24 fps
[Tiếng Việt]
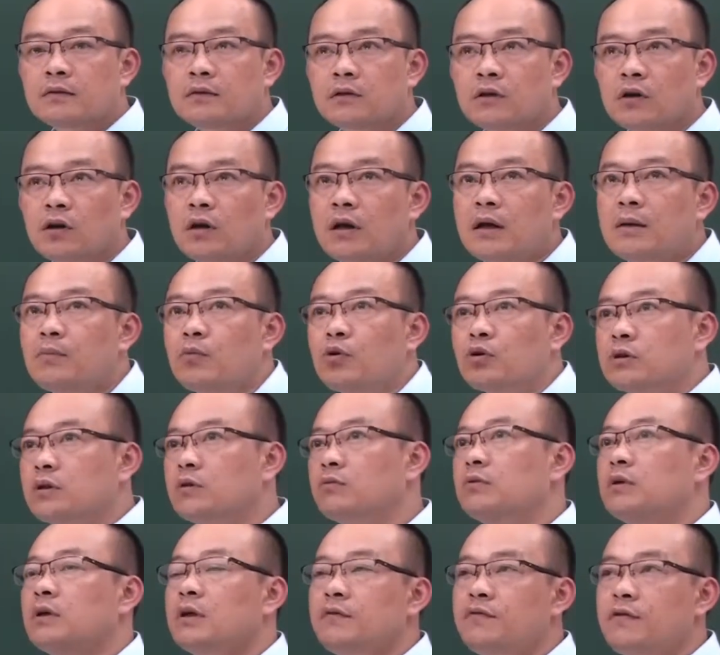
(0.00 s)
nó là một
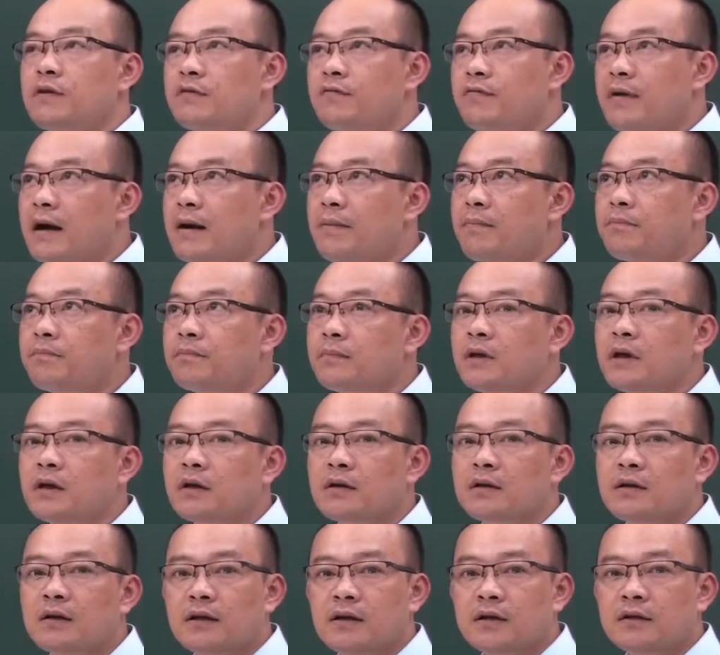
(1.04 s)
trong những cái phương pháp được
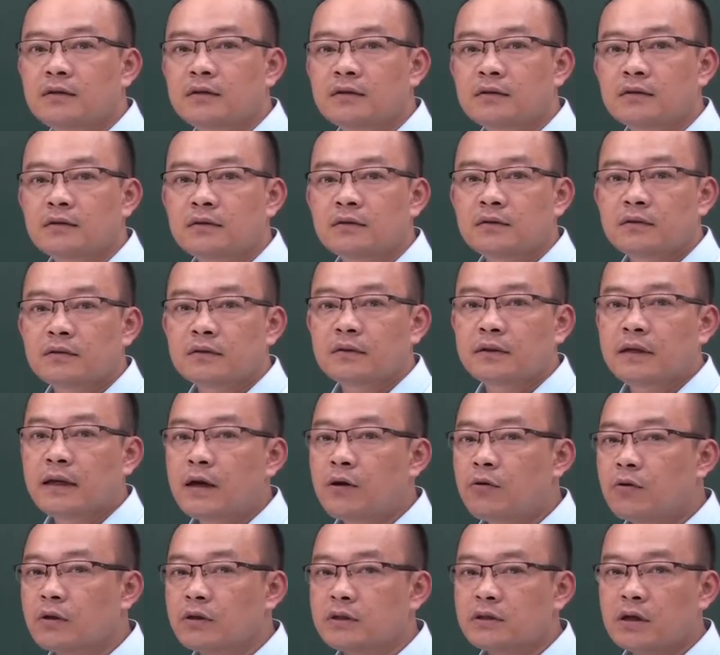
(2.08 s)
ờ,
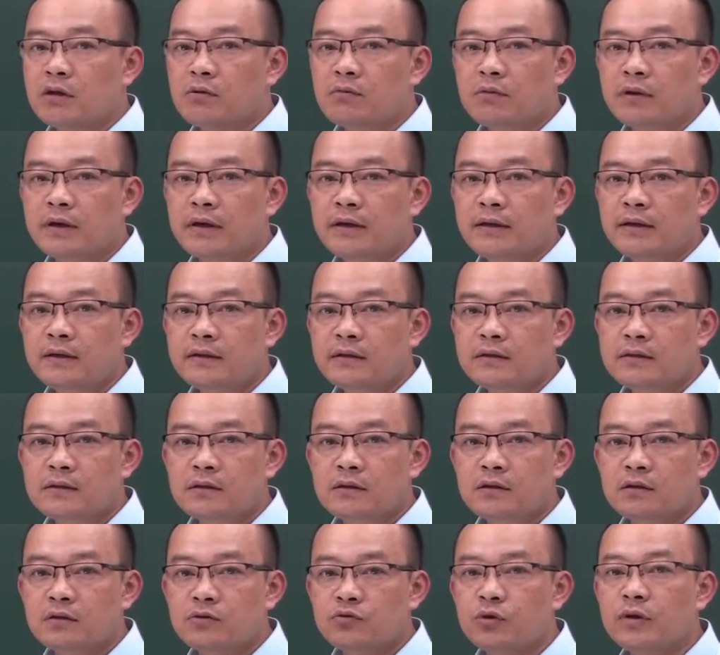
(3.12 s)
nêu ở trong cái
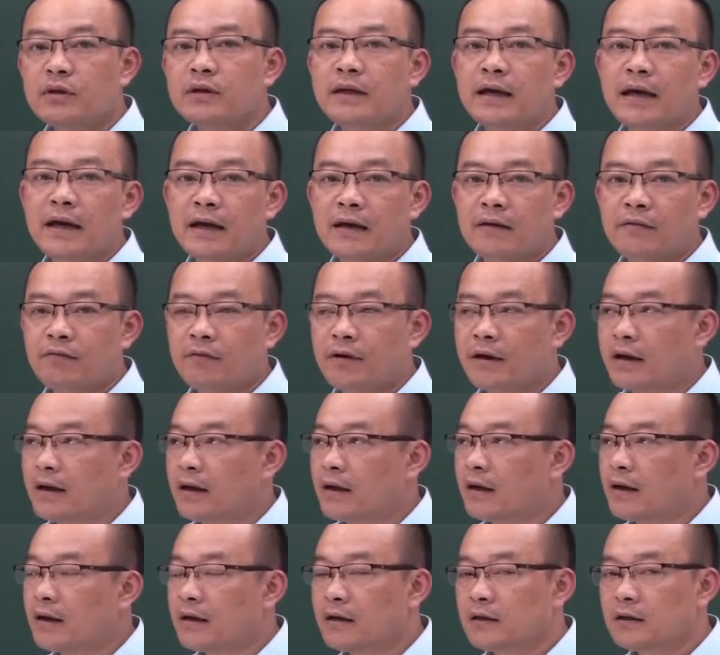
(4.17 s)
chuyên đề
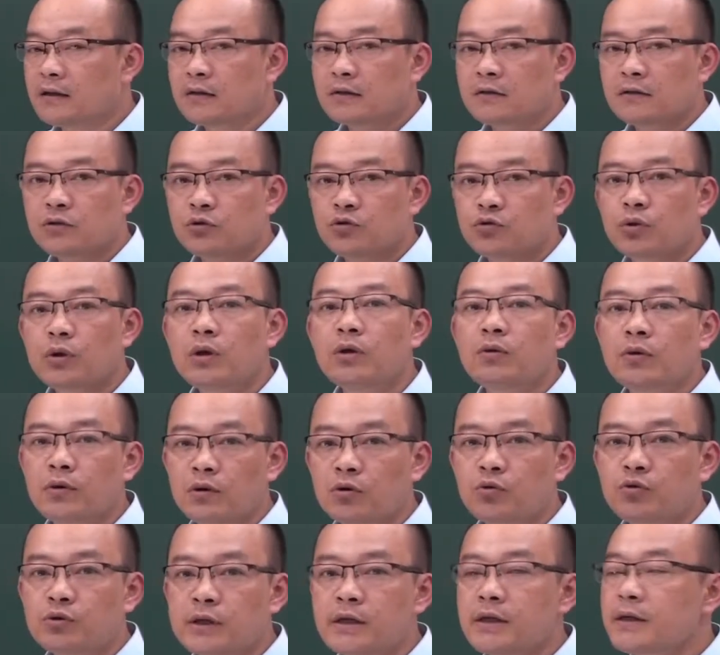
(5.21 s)
về ờ, suy luận
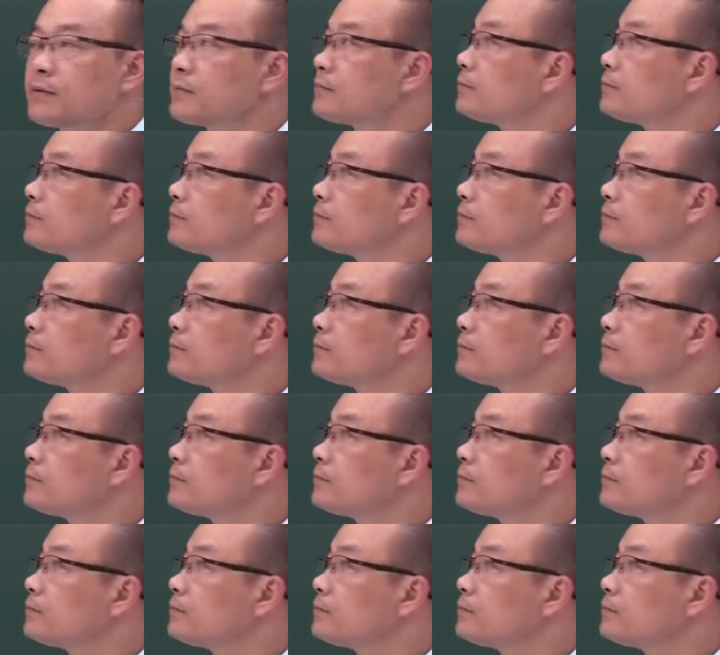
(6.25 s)
logic